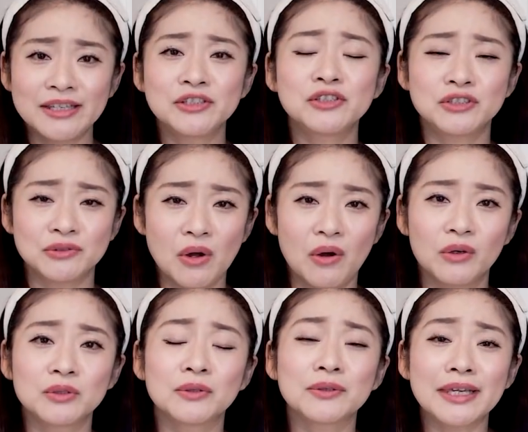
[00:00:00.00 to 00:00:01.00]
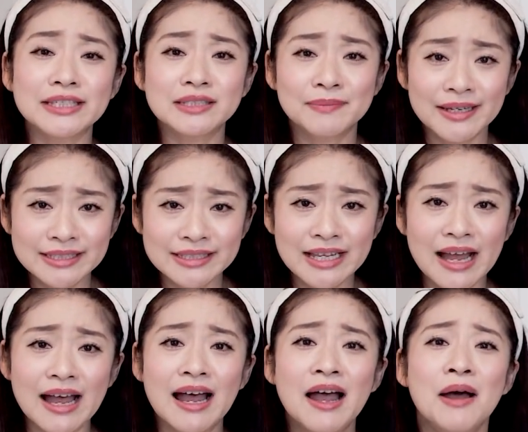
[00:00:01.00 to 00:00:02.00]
ニュースをお届けしました。